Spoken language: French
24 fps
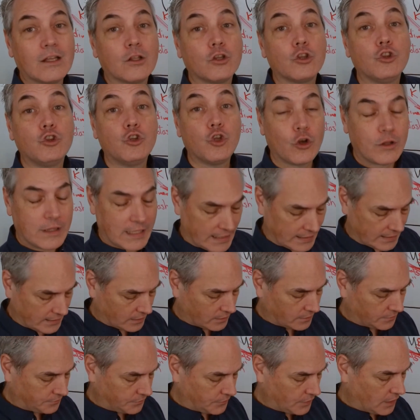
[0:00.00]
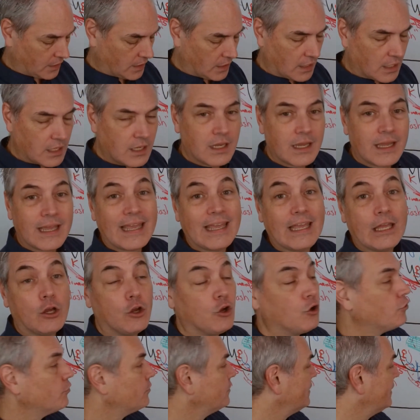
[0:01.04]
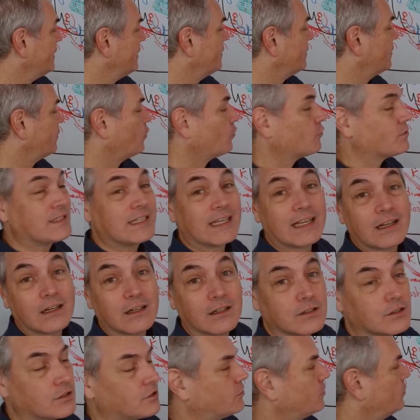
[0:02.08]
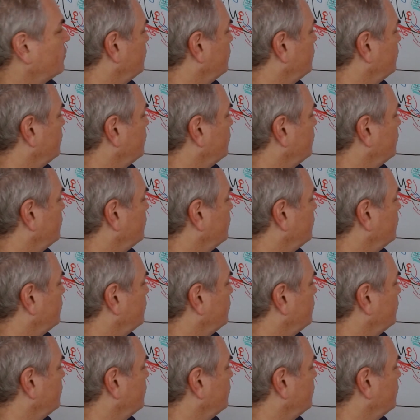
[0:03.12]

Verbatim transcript: d'un étang. Et une des conséquences de